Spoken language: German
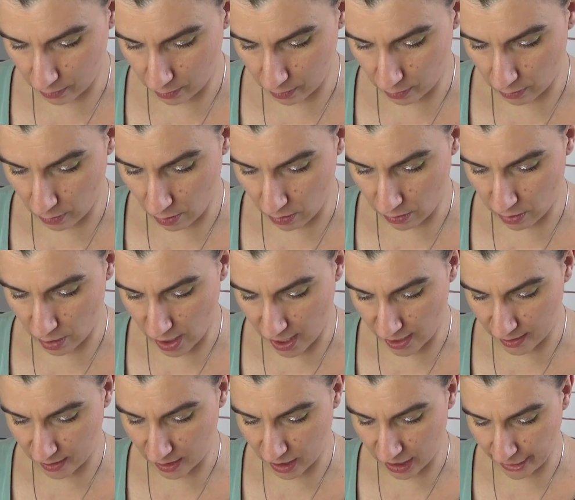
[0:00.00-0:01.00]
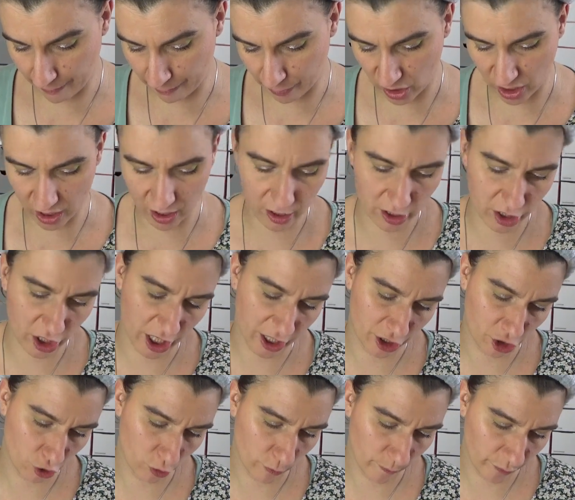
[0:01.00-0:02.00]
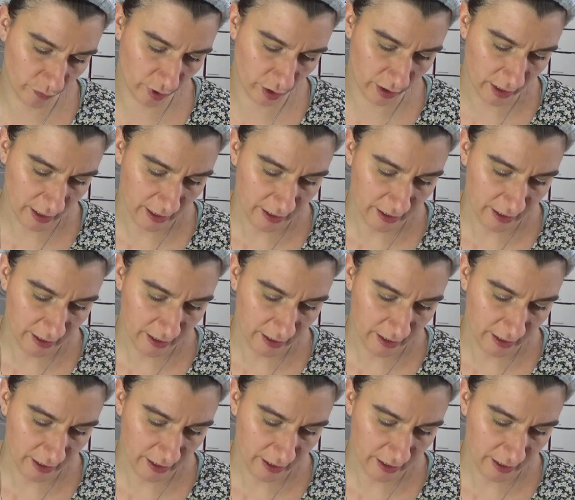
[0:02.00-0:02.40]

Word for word: Long Lasting Lipstick 6 Stunden